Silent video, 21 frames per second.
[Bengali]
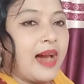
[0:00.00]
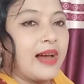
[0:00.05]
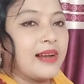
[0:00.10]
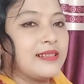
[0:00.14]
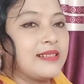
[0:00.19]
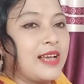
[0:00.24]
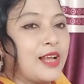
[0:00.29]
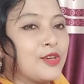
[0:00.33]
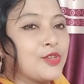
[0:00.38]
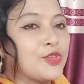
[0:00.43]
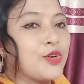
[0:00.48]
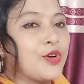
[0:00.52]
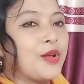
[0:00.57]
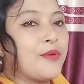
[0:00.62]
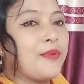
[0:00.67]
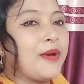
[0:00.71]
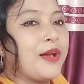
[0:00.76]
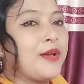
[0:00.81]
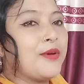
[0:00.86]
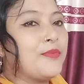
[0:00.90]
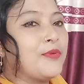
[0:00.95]
আর জানো সোনা
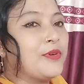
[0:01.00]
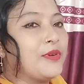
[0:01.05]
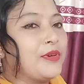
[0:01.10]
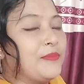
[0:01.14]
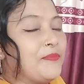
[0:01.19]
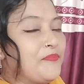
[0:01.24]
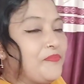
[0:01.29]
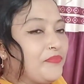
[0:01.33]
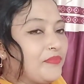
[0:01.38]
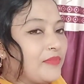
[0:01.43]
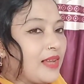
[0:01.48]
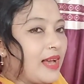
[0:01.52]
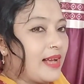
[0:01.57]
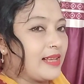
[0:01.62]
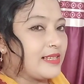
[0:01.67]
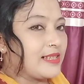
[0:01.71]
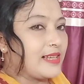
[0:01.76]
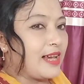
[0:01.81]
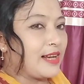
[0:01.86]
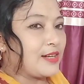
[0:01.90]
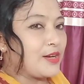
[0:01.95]
ভাই বোন আজকে